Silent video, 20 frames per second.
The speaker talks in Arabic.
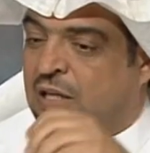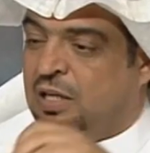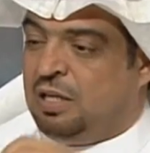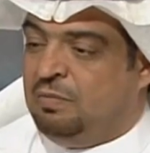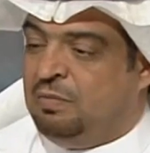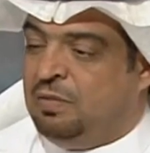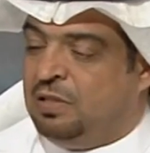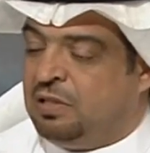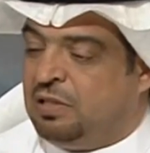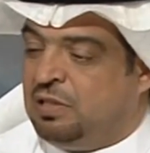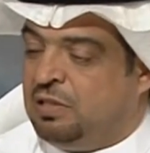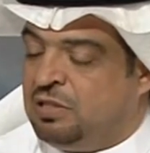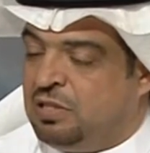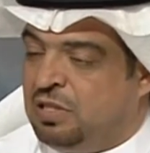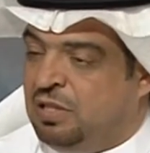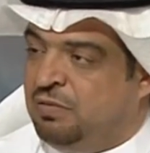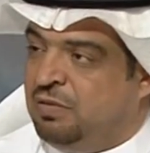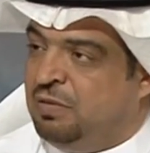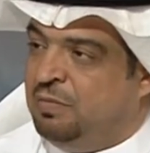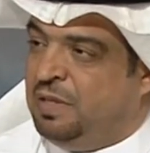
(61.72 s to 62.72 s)
تقريبا
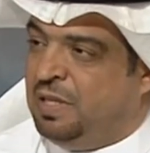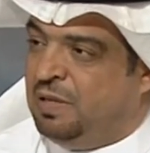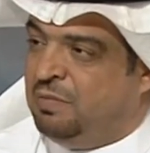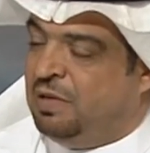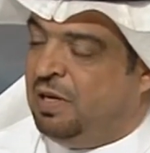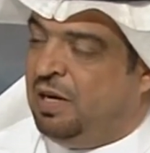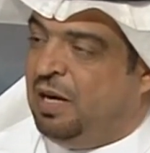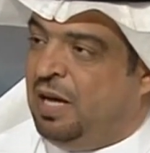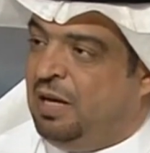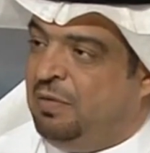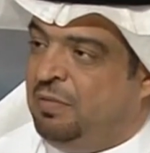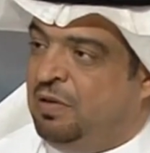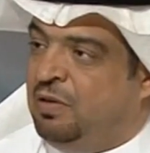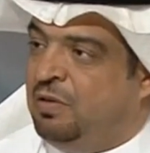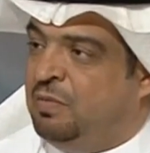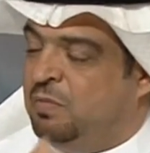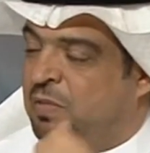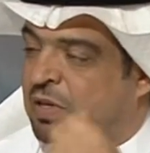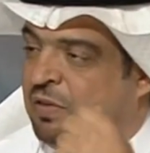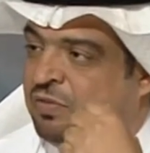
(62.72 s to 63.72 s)
90% من
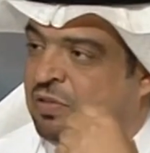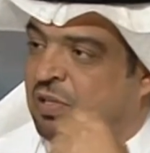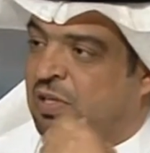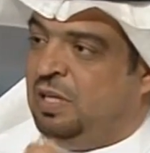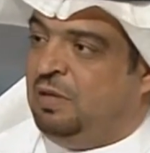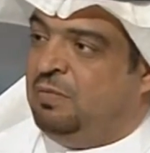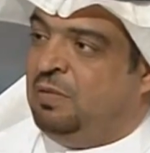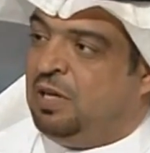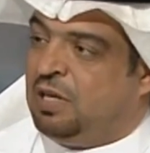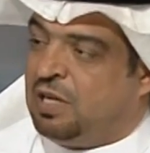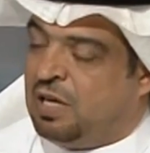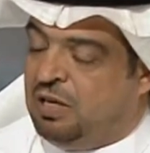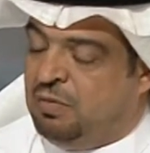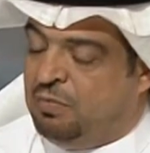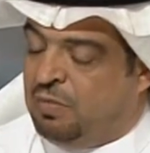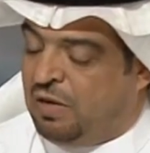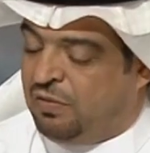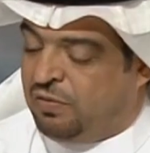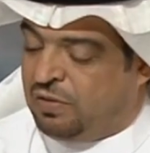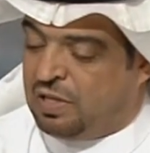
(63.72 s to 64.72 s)
اللاعبين هم نفس اللعيبه اللي
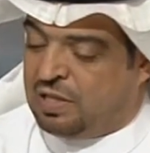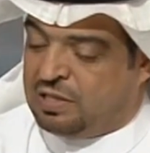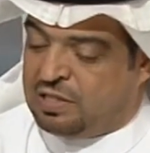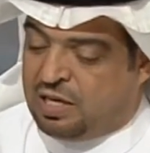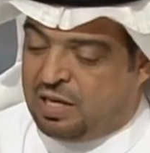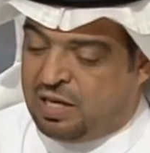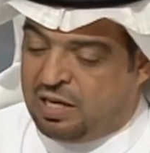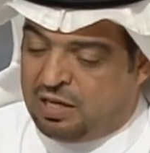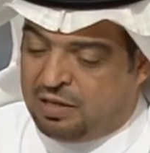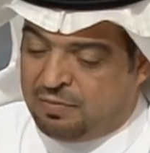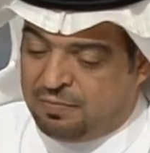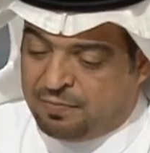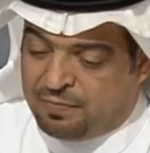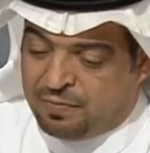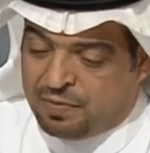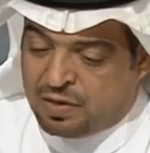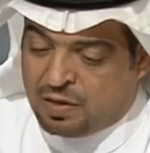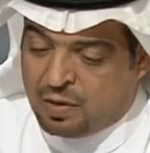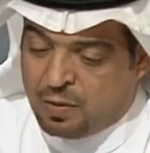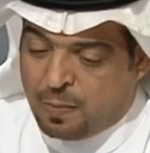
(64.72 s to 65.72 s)
كانوا معاه في كاس العالم
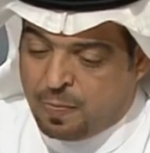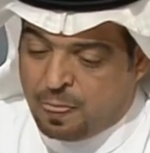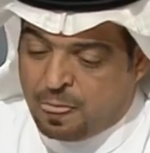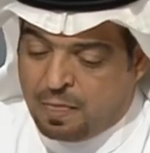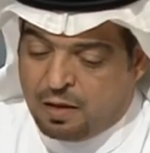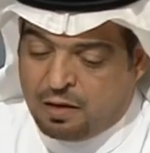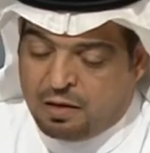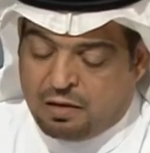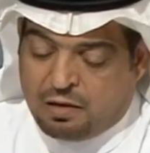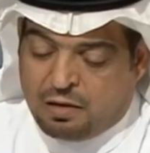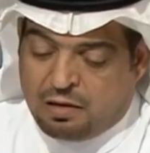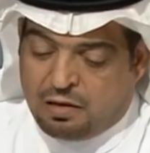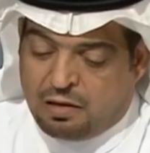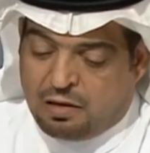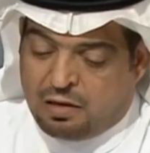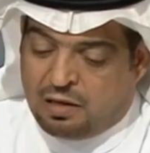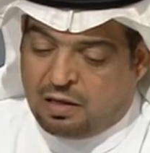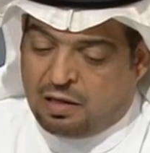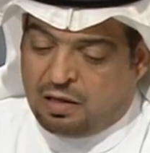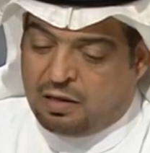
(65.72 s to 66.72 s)

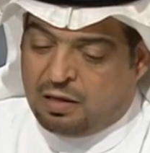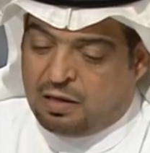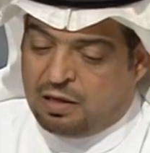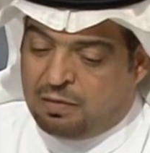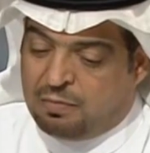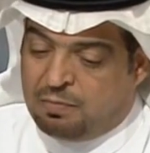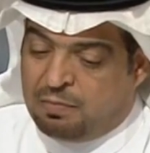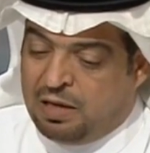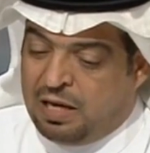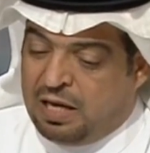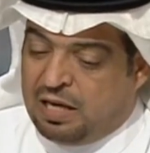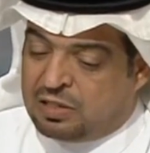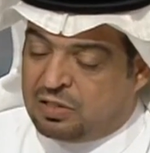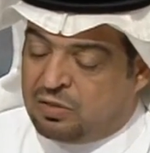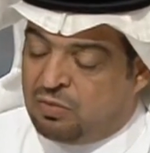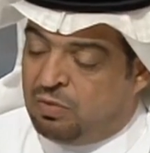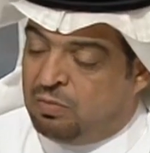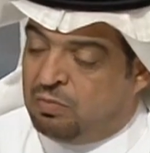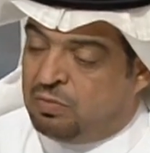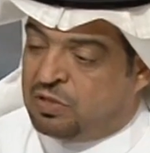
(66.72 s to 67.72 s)
آه،
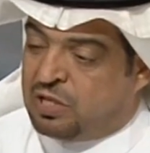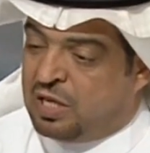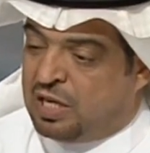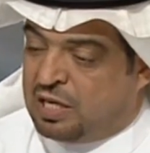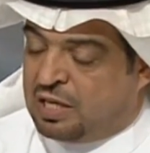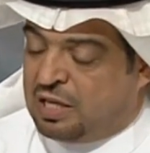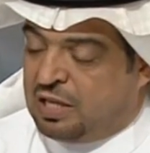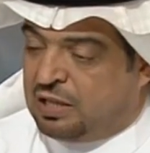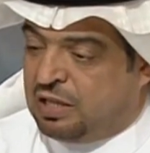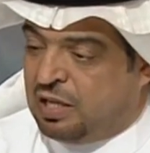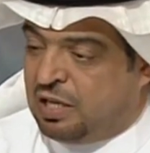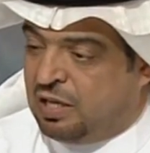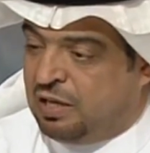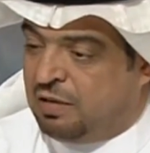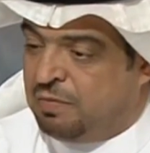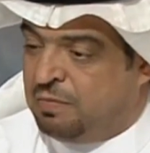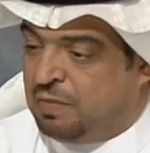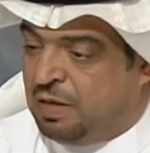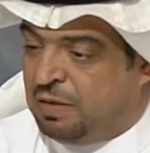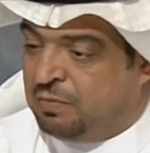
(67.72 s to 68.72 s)
بالعكس هو مشاركته
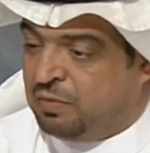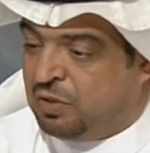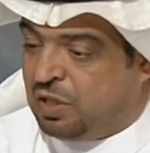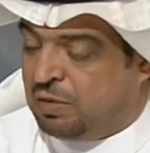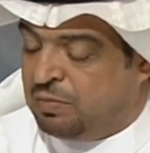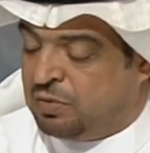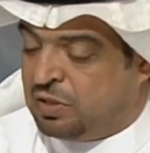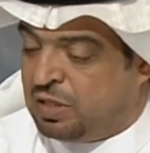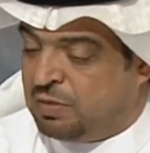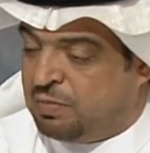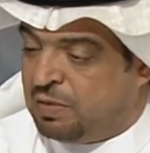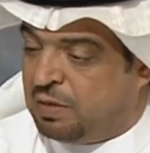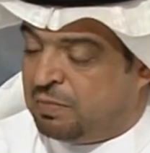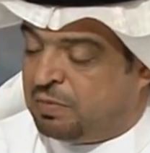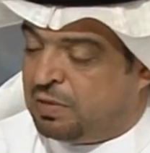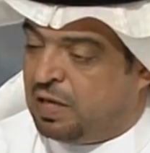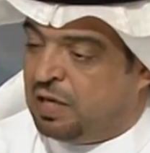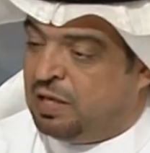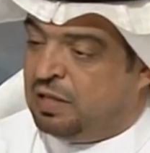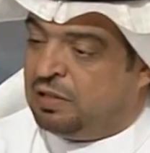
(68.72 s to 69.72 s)
مع منتخب
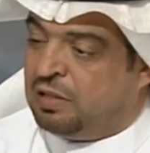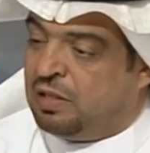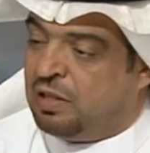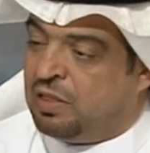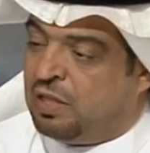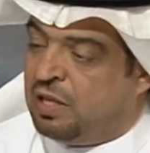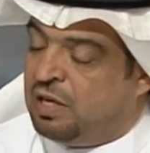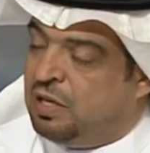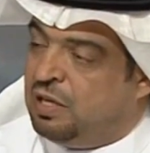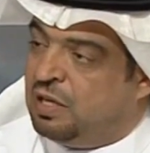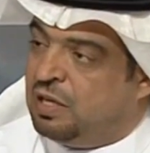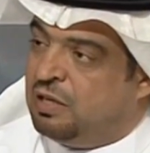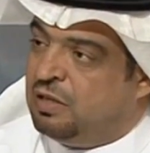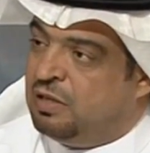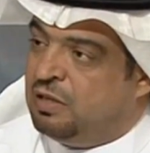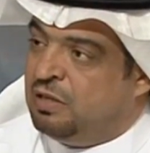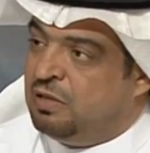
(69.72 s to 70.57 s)
الشباب كانت ثريه